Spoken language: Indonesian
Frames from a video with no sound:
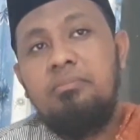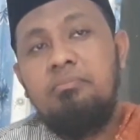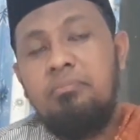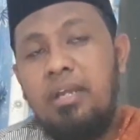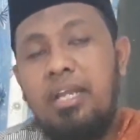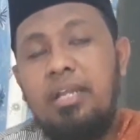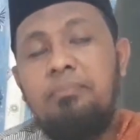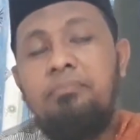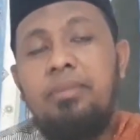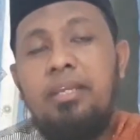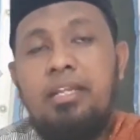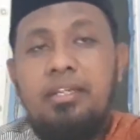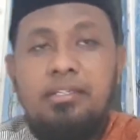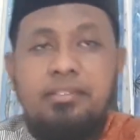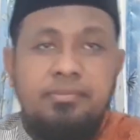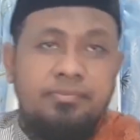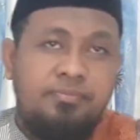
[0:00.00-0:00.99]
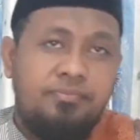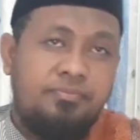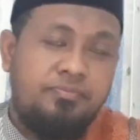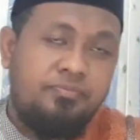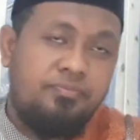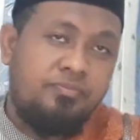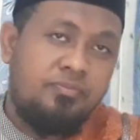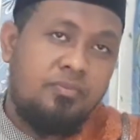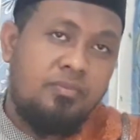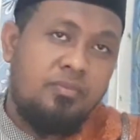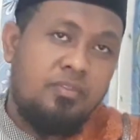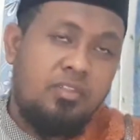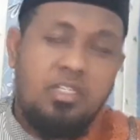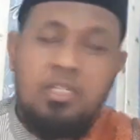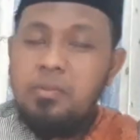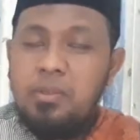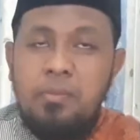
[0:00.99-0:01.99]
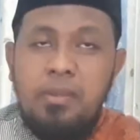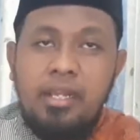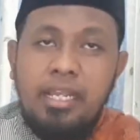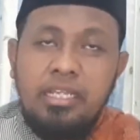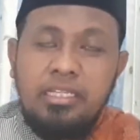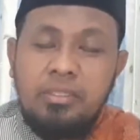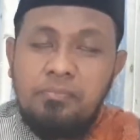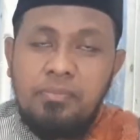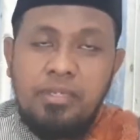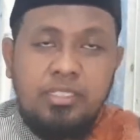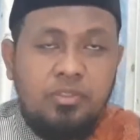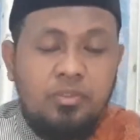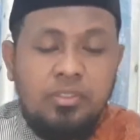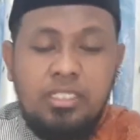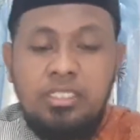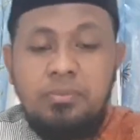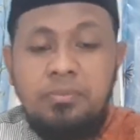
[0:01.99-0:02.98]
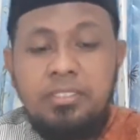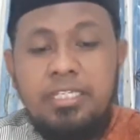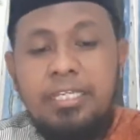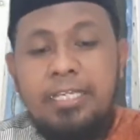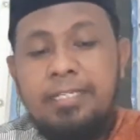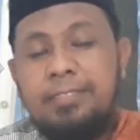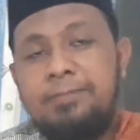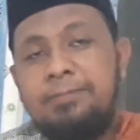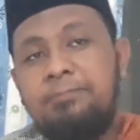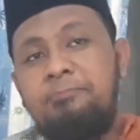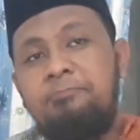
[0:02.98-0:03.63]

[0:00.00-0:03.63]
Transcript: Mbah Ampel. Di berbagai tempat juga demikian.